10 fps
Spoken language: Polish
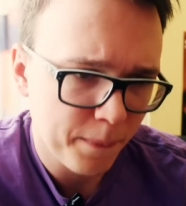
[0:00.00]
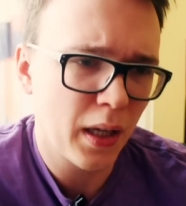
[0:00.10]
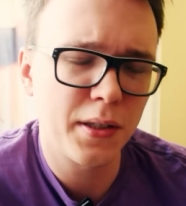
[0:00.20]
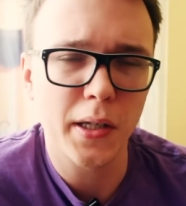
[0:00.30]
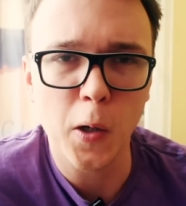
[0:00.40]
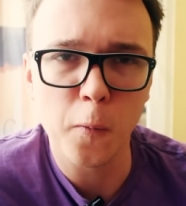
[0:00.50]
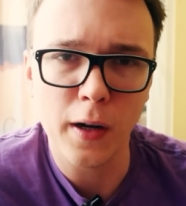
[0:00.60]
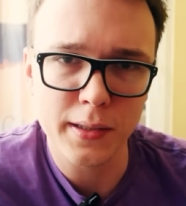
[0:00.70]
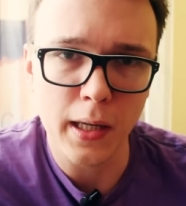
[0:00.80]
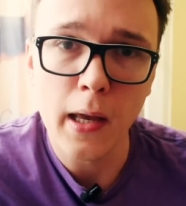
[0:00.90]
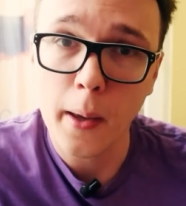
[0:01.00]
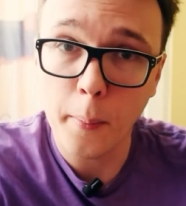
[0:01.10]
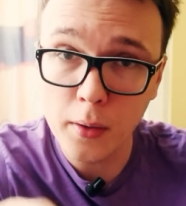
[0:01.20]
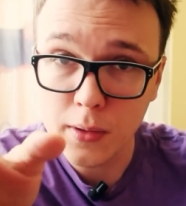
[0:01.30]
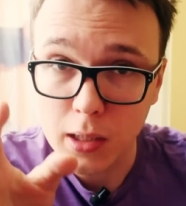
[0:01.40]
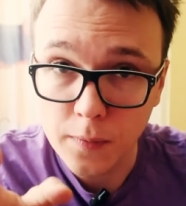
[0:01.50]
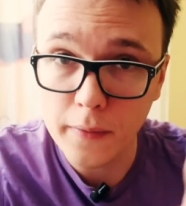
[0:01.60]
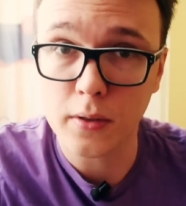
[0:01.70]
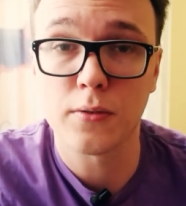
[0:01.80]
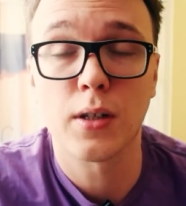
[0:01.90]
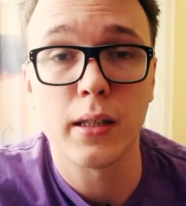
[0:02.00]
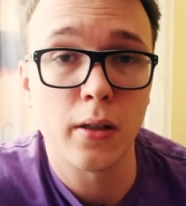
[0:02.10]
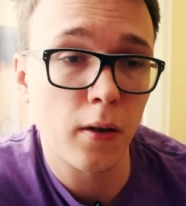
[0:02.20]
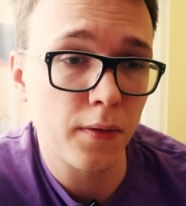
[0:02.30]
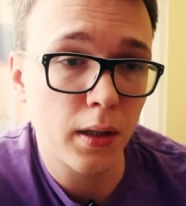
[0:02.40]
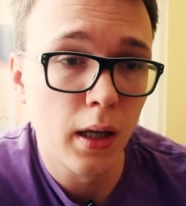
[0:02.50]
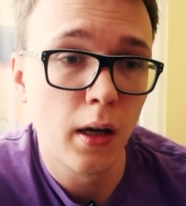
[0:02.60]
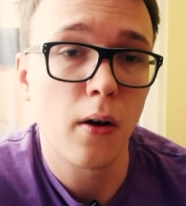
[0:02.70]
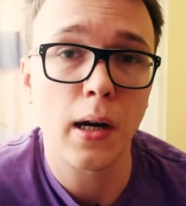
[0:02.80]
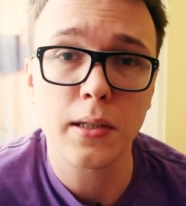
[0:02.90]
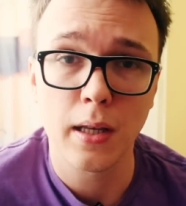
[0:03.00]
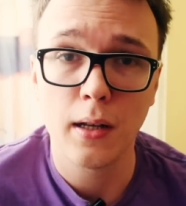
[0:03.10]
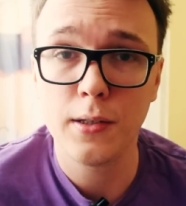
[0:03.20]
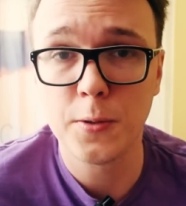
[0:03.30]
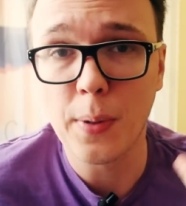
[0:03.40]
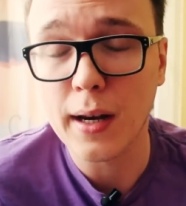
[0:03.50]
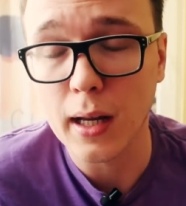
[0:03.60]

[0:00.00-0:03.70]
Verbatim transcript: Miejcie na uwadze montaż wewnątrzkadrowy oraz liczbę